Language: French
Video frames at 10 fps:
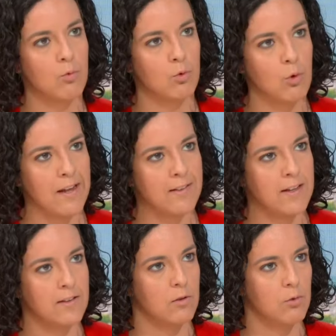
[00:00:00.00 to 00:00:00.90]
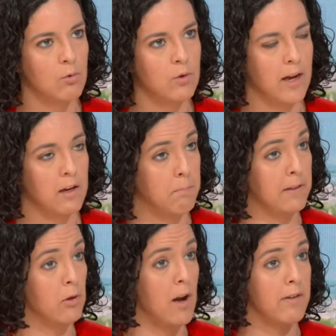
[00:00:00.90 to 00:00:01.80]
de la dette de l'Ukraine. Parce
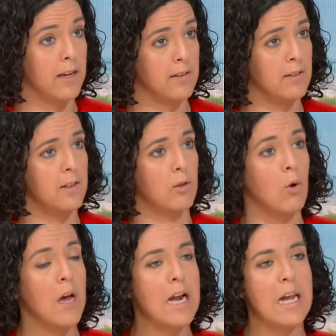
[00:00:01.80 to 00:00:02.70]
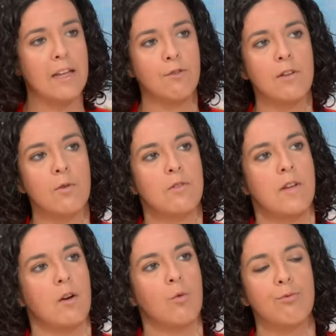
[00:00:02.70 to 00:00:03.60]
que la vérité, c'est que l'aide
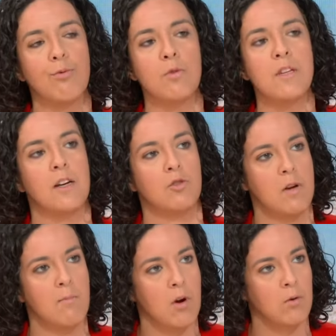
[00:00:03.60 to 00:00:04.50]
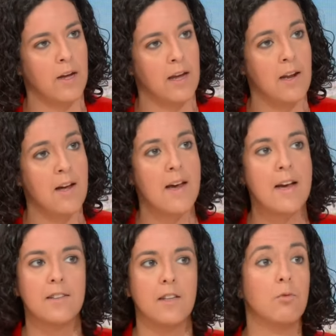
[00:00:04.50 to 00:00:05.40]
financière qu'on fournit actuellement à l'Ukraine,
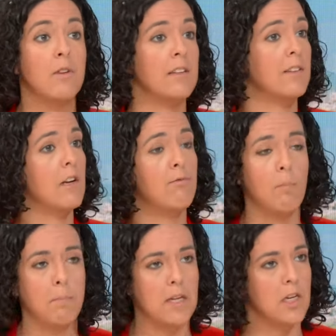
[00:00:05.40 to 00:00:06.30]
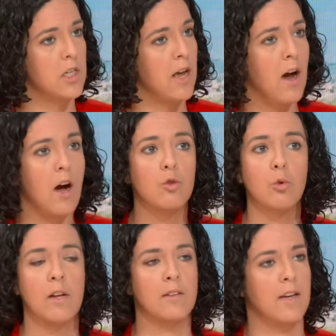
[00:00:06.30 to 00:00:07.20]
c'est une aide qu'ils vont payer cher, à un taux
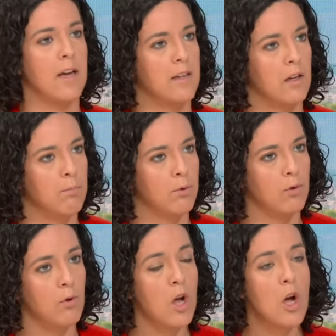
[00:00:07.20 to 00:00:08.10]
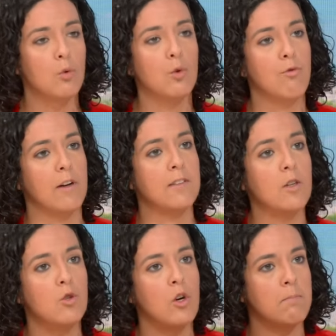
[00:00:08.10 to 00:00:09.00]
d'intérêt à 4%. Donc voici
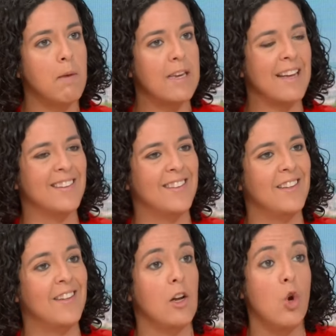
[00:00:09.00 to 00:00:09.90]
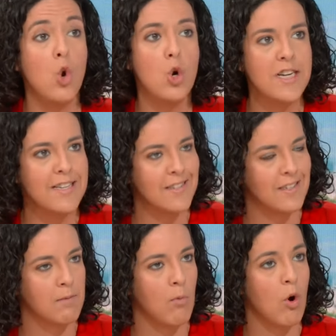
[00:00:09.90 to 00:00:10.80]
une autre manière d'aider
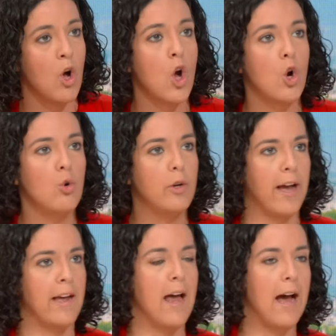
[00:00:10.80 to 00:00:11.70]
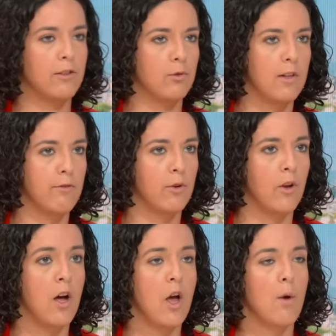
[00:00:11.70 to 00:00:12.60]
logistiquement l'Ukraine à se
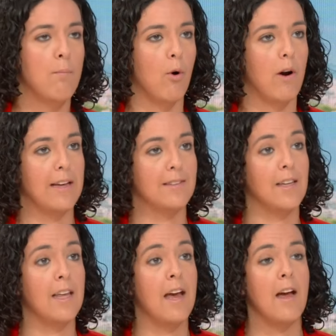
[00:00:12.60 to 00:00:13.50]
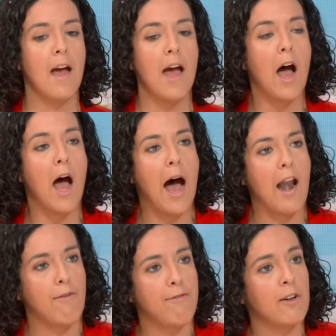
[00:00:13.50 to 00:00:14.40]
défendre pour essayer bah à
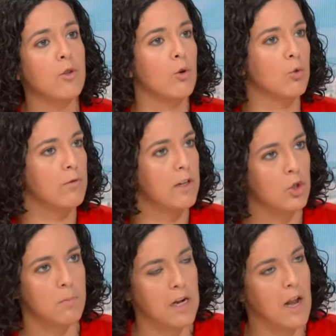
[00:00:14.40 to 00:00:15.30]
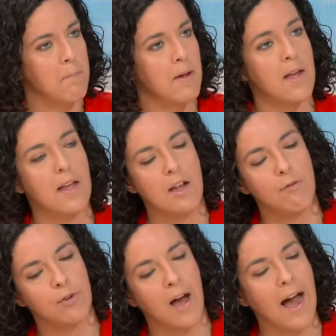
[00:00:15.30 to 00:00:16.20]
la fin de retrouver le chemin de la paix et il
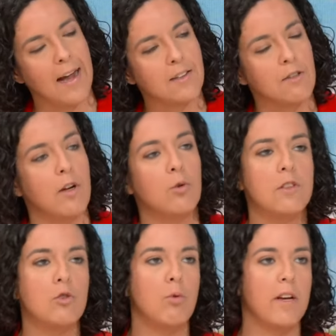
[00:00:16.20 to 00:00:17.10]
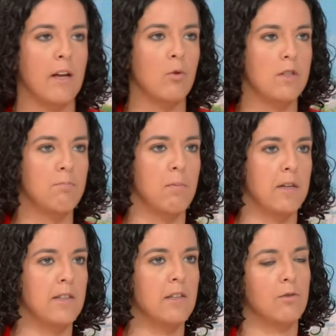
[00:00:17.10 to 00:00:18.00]
faudra activer aussi tous les canaux
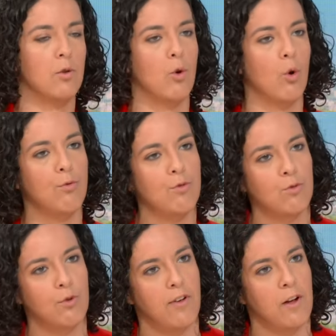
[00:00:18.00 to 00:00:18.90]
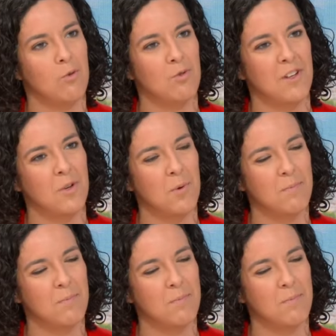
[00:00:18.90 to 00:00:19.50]
diplomatiques, ce que refuse de faire le gouvernement.